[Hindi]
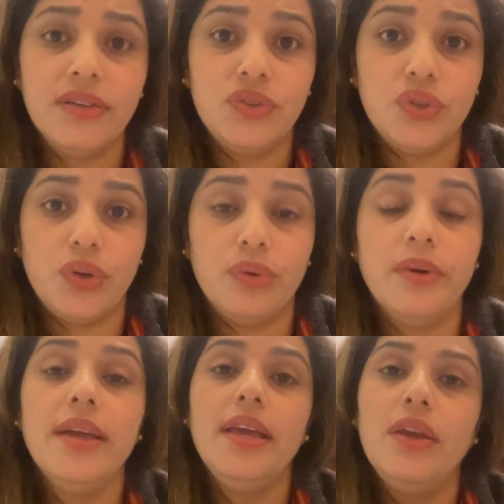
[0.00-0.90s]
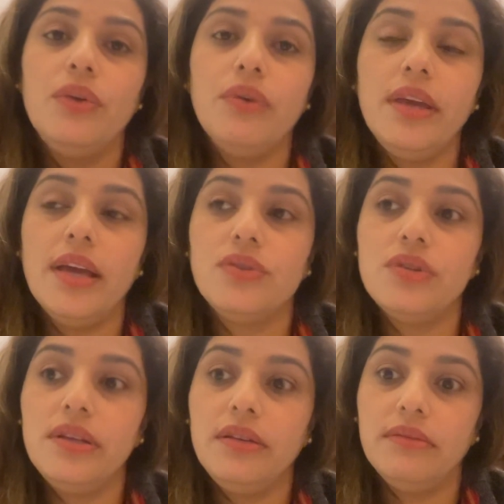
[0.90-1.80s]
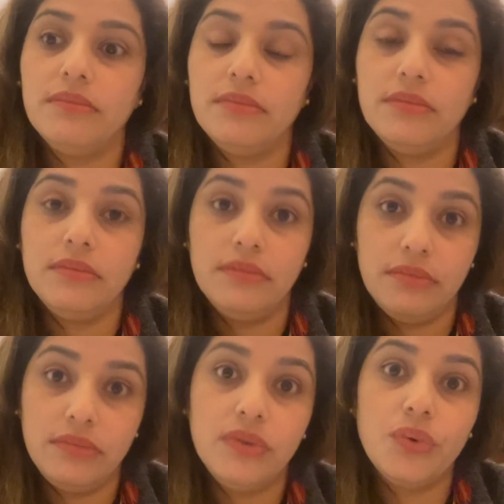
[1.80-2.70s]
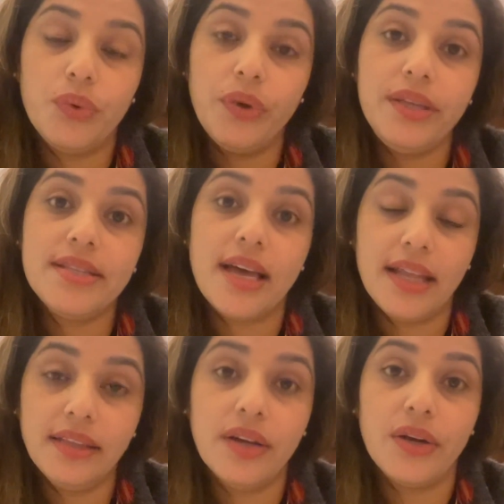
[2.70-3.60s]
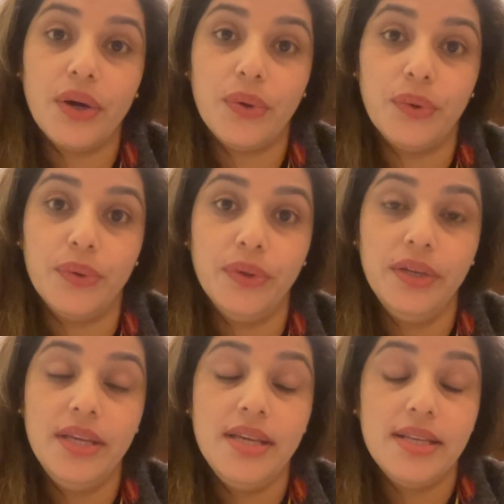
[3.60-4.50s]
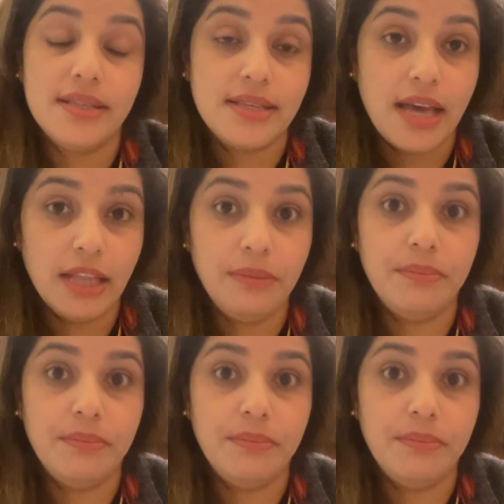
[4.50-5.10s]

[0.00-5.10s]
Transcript: चलो क्योंकि एक्चुअली कोई साथ खड़ा हो साथ